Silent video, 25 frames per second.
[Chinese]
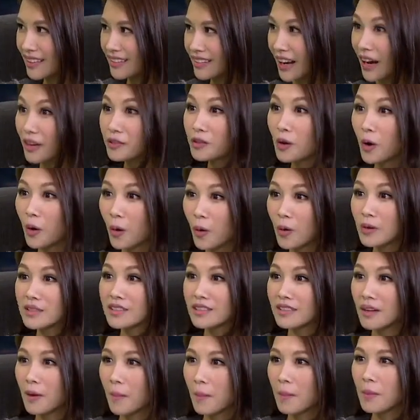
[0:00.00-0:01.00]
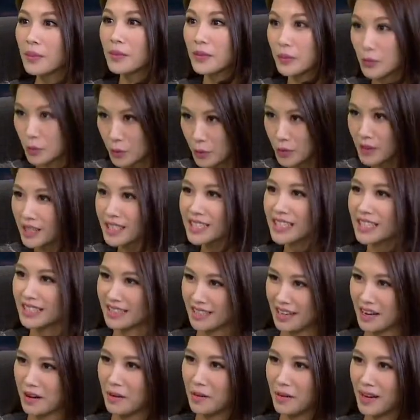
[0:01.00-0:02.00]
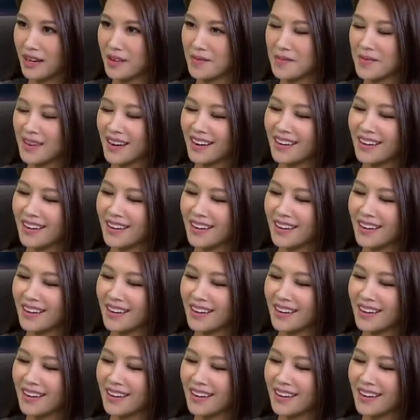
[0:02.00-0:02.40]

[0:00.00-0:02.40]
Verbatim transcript: 然后又或女的检察官，女的检察官，